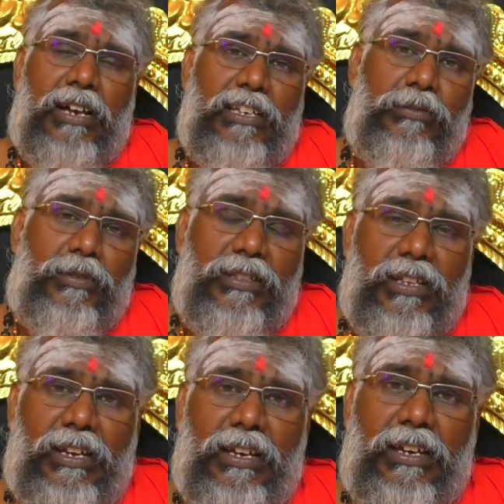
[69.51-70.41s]

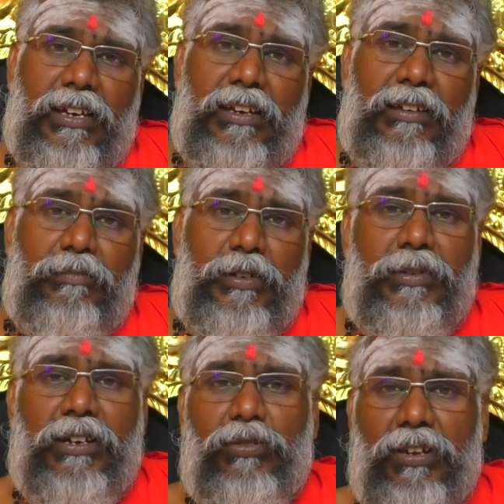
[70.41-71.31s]
காஞ்சிபுரத்தில்
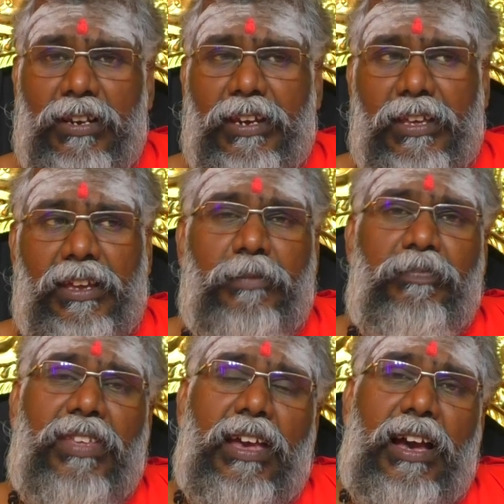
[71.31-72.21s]
பெருமாள் கோயில் நினைக்கிறேன்
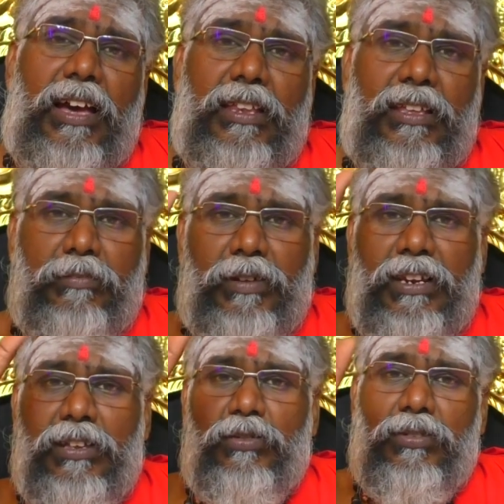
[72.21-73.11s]
அதில் அந்த
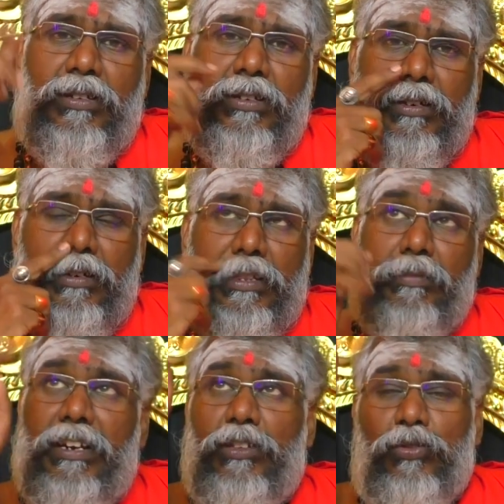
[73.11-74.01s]
பள்ளி இருக்கும் அந்த அந்த
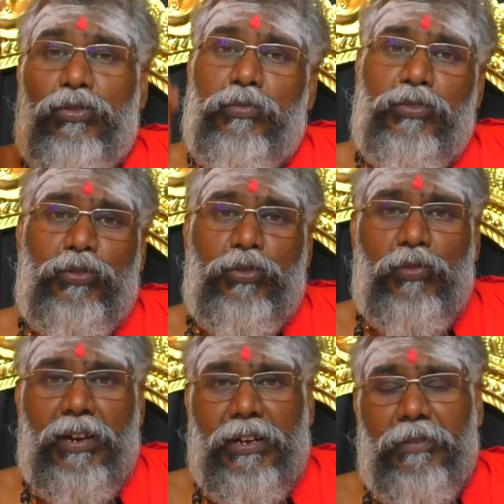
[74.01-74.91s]
பள்ளியை தொட்டு கும்பிட்டுட்டு
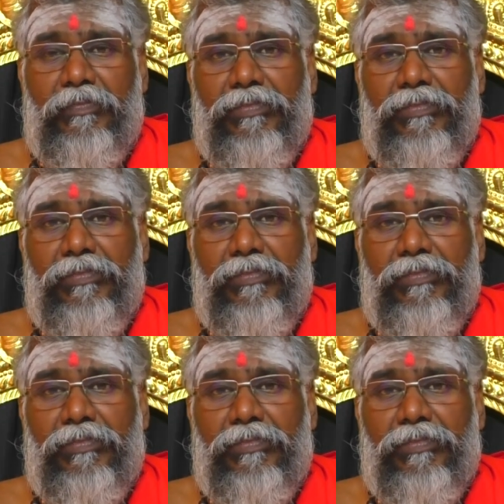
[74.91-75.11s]
வருவாங்க